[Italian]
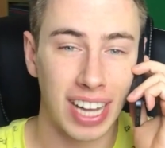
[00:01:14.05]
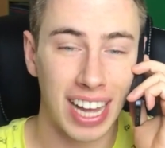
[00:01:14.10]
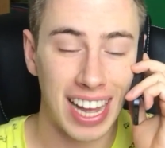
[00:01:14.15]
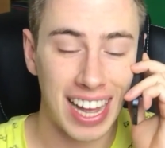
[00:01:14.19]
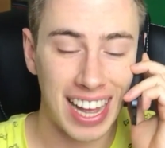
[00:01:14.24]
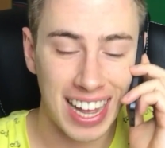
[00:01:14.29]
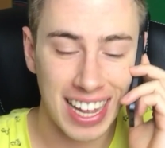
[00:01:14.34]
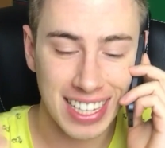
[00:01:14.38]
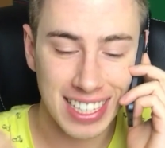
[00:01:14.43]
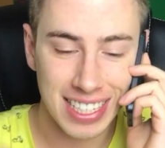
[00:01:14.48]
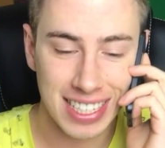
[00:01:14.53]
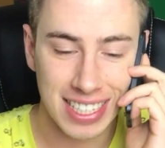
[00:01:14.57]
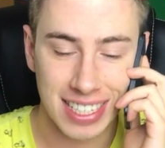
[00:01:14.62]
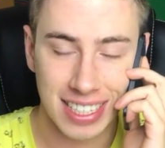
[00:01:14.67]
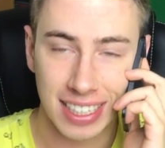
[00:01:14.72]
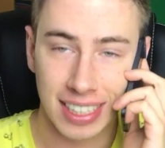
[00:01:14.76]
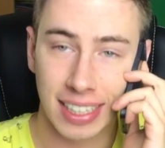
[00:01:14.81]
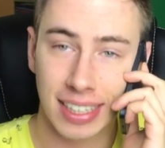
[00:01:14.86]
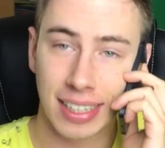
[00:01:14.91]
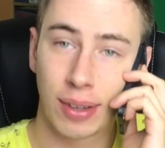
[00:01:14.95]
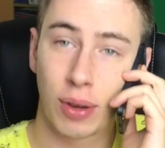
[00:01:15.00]

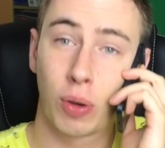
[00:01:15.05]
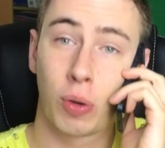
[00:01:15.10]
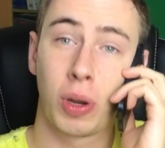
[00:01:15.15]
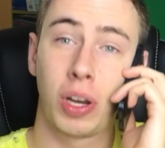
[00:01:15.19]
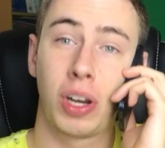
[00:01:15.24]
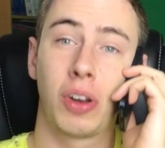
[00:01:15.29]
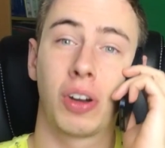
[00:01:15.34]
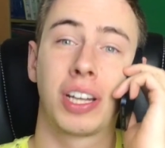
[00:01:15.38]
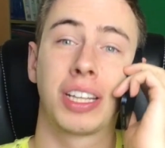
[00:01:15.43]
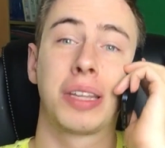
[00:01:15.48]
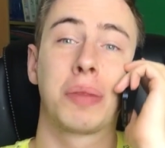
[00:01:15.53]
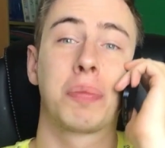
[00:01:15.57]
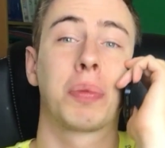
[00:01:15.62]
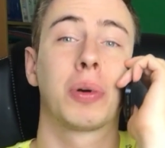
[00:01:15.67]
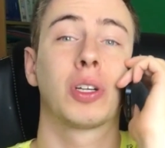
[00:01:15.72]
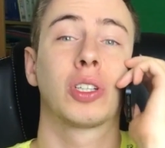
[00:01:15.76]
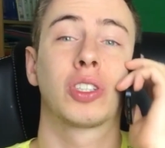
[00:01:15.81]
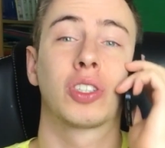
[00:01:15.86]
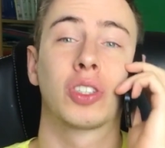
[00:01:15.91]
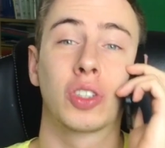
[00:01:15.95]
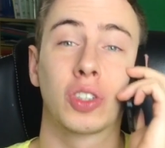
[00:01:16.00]
Anzi, quello che ti
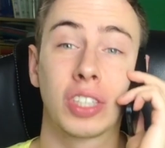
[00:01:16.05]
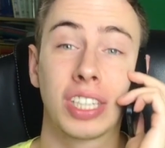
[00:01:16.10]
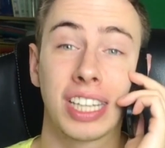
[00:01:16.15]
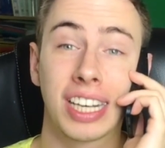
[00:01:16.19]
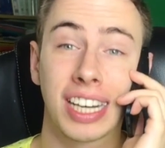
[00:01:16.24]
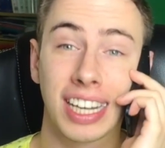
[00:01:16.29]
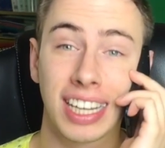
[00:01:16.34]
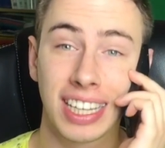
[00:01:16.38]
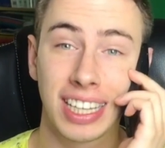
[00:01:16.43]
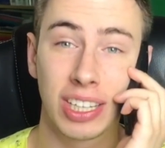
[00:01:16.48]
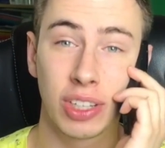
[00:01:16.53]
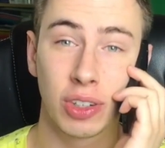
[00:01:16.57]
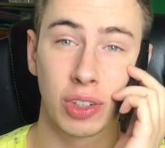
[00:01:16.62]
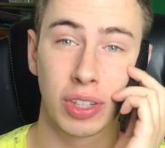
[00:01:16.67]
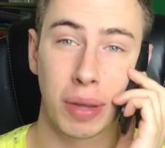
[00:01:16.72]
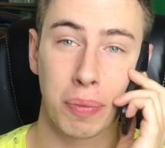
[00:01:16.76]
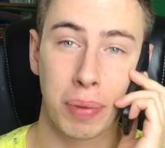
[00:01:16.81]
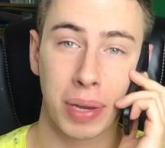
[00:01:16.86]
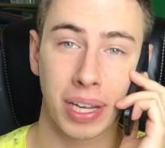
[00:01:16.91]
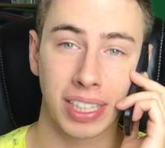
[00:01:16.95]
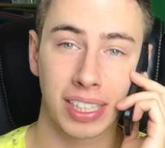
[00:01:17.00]
posso dire io
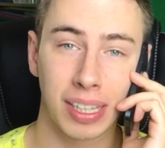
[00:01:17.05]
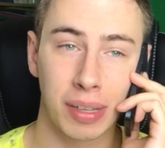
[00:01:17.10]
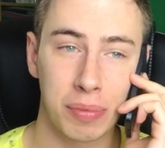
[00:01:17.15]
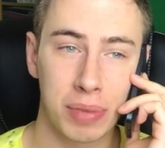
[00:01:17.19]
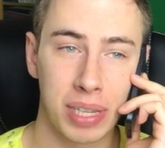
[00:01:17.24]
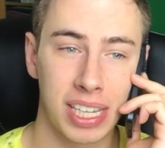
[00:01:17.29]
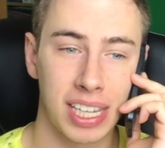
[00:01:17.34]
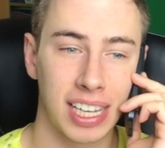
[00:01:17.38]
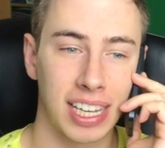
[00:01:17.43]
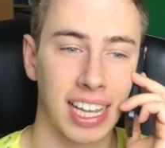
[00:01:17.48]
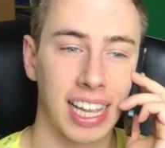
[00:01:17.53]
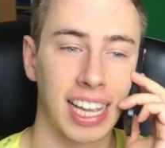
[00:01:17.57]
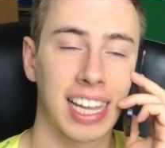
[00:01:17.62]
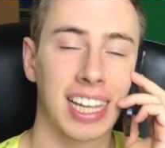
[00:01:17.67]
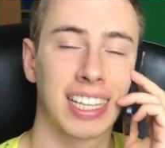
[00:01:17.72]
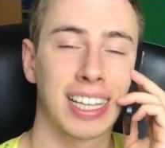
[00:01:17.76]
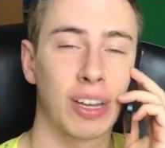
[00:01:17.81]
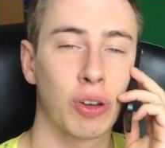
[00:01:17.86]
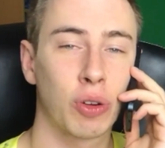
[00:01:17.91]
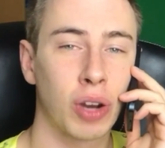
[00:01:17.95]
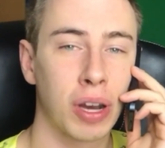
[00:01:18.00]
da parte mia è che
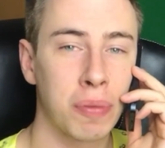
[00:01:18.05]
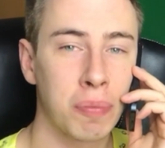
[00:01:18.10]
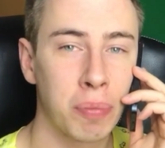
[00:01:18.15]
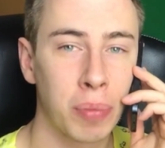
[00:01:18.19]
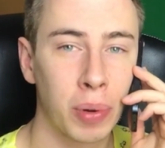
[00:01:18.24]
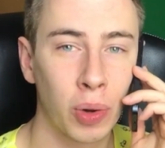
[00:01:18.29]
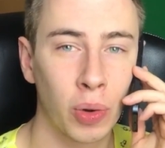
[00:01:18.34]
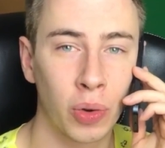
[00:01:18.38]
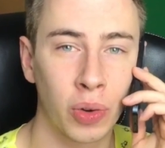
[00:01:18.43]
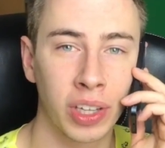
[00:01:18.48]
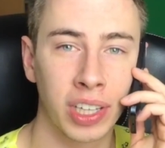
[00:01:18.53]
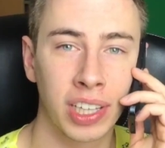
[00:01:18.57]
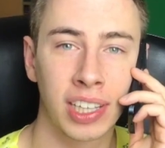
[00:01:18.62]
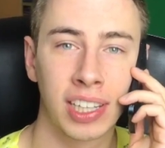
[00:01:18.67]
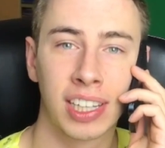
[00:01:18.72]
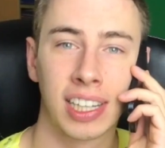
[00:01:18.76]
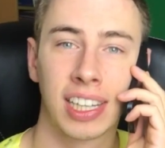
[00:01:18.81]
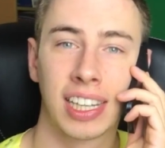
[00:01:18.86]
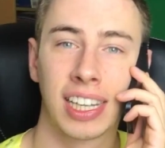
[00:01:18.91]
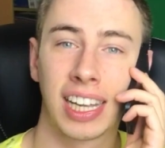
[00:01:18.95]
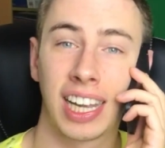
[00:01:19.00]
da ora in poi
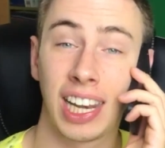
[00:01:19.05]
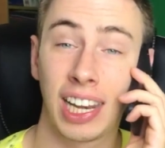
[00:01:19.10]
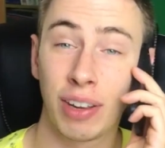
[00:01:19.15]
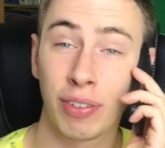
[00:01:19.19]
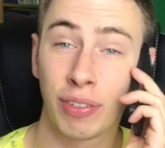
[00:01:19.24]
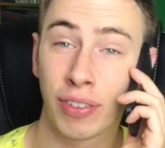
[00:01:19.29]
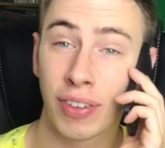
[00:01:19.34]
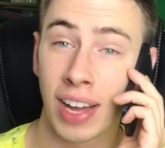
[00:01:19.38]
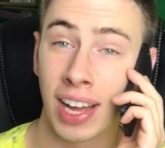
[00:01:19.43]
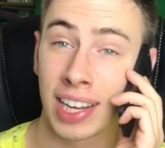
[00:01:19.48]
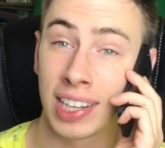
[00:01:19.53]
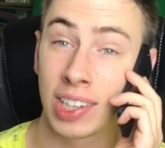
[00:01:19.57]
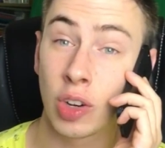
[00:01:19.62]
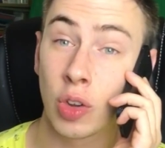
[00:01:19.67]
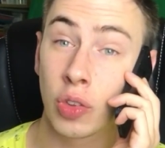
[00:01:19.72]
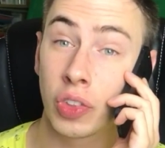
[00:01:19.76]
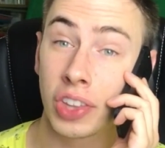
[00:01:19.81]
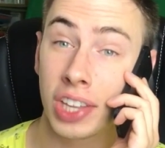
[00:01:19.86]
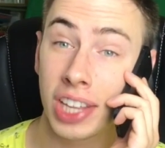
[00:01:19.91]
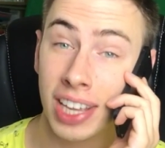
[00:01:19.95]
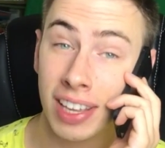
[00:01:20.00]
le fan
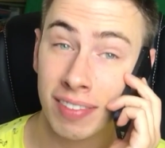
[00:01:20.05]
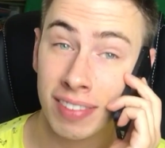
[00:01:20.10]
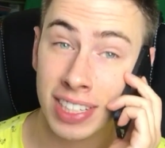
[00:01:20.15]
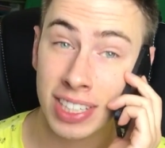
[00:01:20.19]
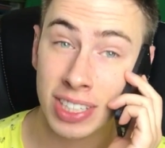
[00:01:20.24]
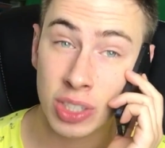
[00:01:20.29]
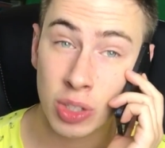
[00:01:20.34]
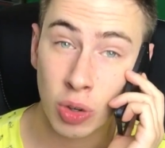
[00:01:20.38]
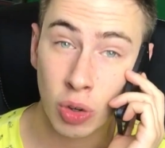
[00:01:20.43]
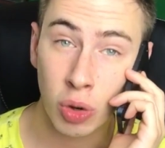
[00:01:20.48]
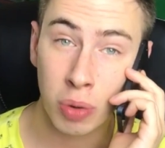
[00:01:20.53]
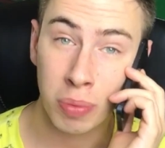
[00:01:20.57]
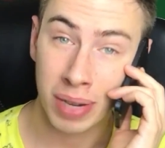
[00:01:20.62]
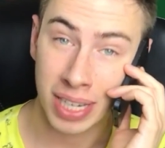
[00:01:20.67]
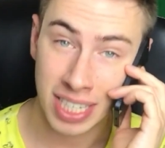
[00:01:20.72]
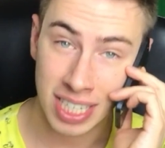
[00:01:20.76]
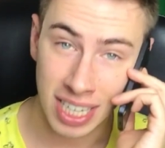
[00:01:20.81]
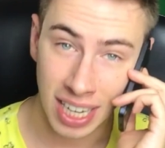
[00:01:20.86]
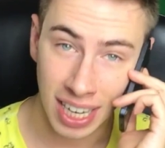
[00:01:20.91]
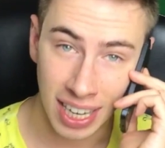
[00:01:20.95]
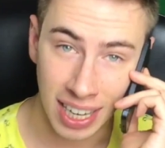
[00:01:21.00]
non devi solo
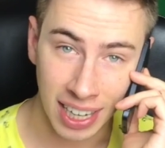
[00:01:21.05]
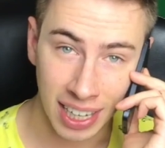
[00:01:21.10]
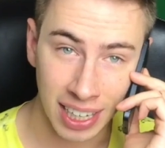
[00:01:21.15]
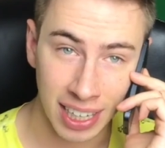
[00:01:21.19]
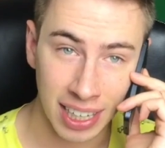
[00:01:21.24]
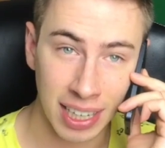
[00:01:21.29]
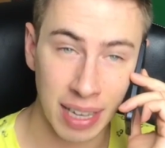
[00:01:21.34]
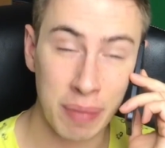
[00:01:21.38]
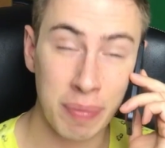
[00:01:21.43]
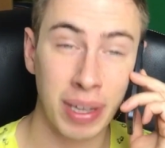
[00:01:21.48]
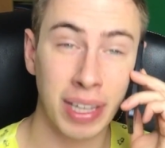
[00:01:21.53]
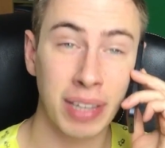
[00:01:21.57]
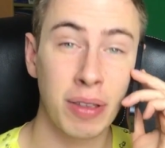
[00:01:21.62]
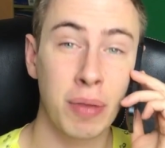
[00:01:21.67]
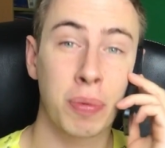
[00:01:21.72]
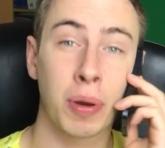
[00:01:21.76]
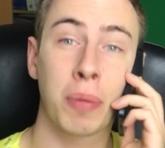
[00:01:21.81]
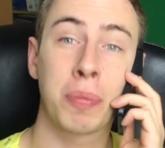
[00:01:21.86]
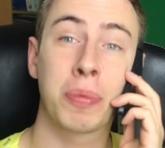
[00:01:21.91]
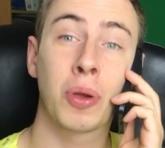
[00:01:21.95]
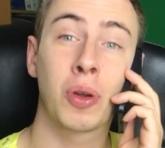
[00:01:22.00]
baciarle, ma devi
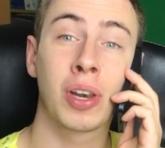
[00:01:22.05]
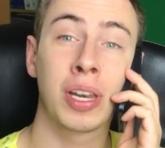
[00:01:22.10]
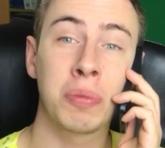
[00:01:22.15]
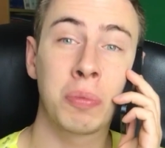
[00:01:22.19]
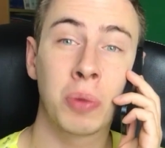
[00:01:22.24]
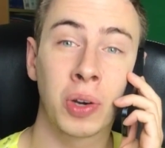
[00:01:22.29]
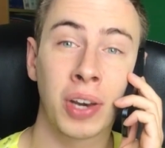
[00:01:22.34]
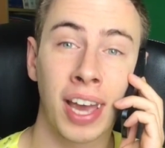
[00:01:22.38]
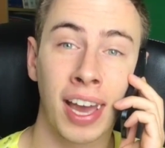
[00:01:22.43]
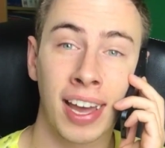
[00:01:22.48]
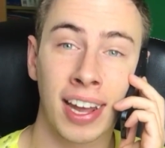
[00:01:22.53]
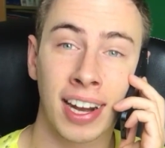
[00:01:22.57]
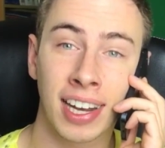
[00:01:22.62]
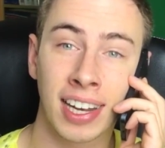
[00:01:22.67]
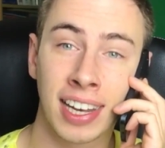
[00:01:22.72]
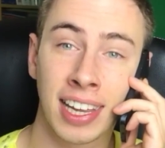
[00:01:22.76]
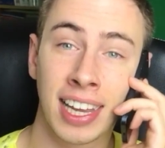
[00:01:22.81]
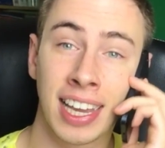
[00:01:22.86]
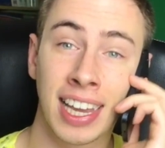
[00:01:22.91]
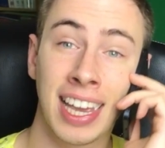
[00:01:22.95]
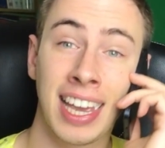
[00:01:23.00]
proprio
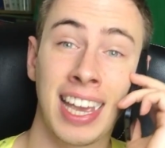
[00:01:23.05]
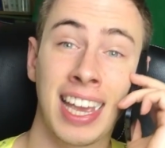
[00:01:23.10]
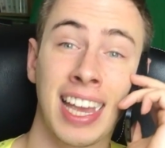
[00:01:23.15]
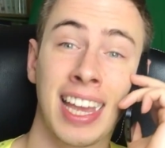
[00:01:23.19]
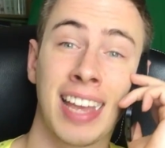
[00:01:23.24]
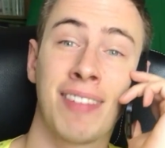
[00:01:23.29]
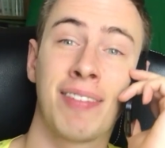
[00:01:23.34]
limonarle e